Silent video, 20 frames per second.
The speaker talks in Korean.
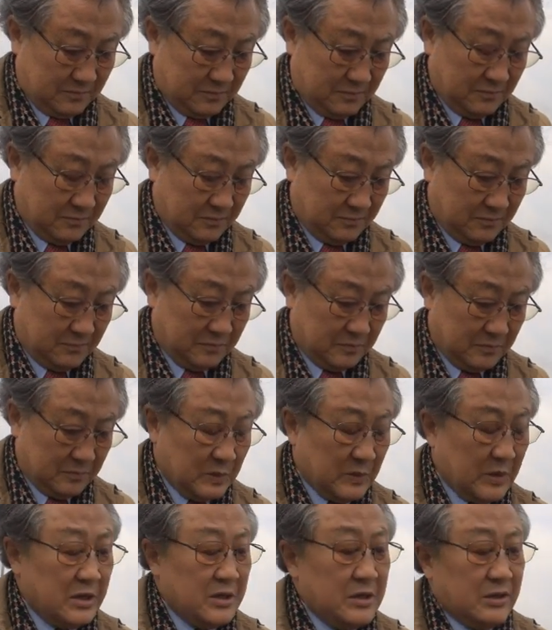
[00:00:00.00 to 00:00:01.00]
수는 없을
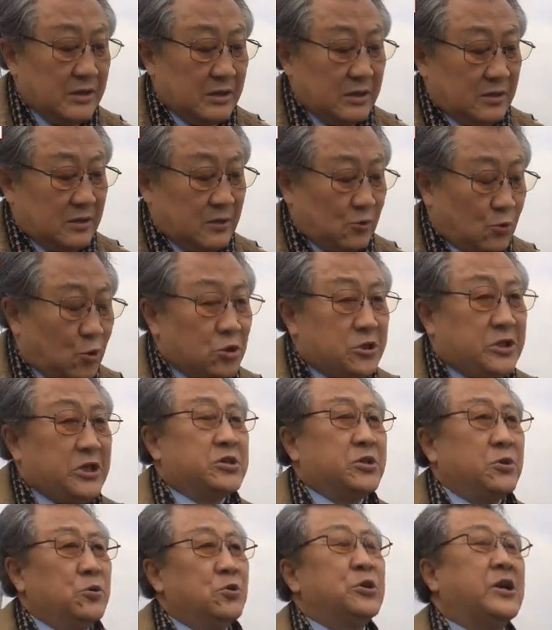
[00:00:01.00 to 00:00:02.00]
거예요 아마
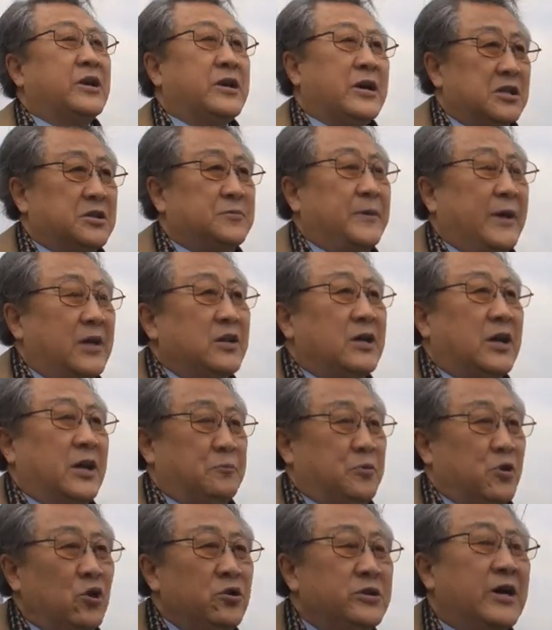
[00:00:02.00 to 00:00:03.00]
어디서 어디까지 파는가
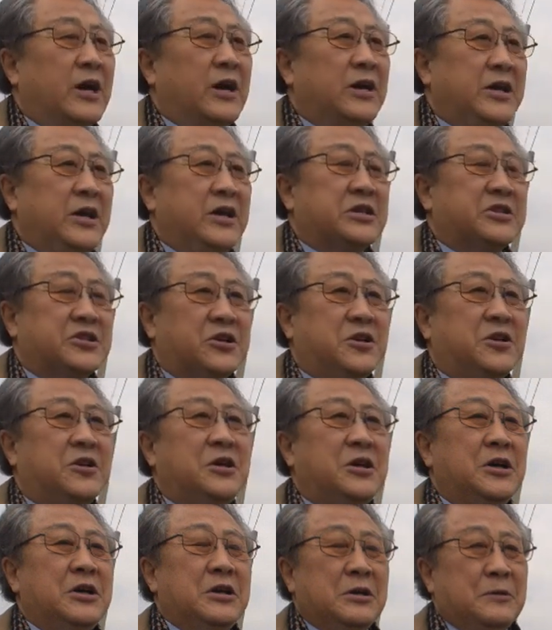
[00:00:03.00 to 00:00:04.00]

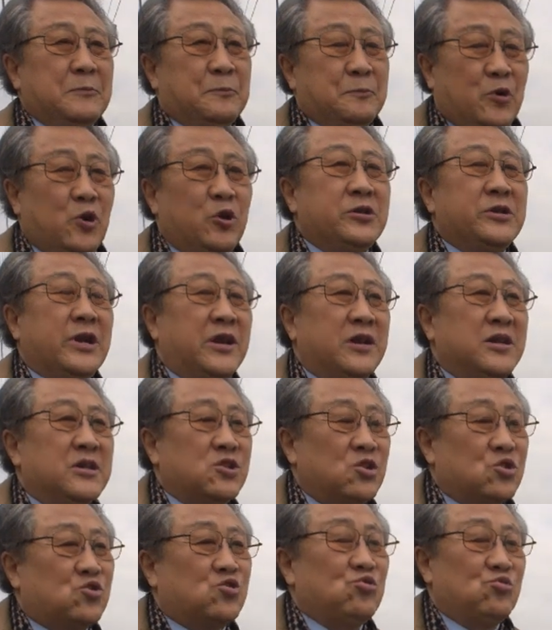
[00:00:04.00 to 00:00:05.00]
평양에서
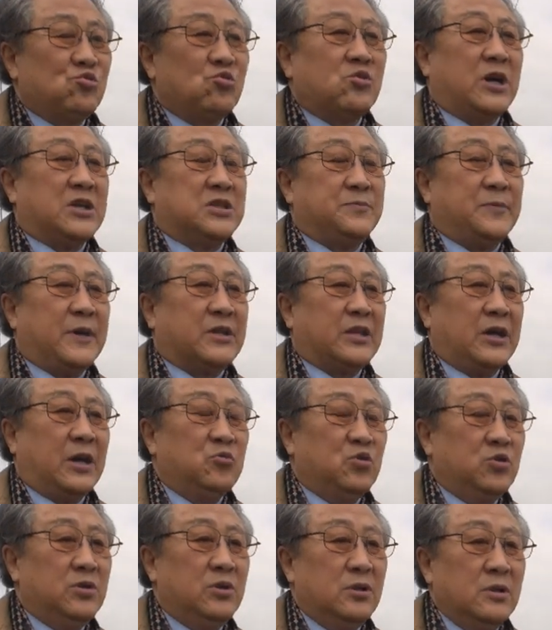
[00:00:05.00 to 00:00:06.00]
평양에서 중국까지
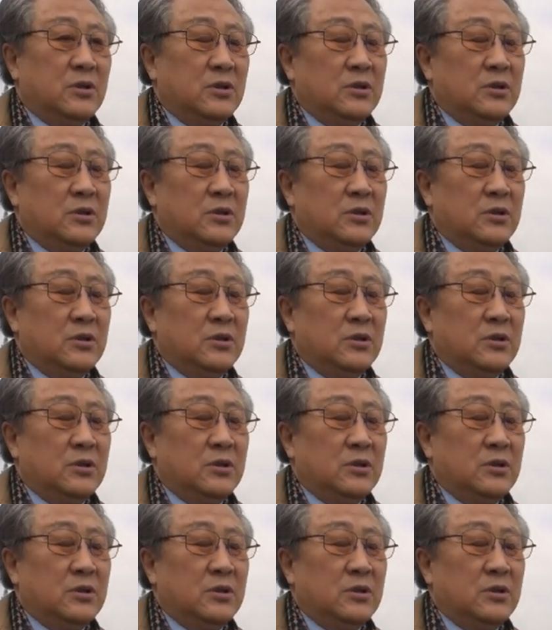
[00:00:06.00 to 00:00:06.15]
팠다면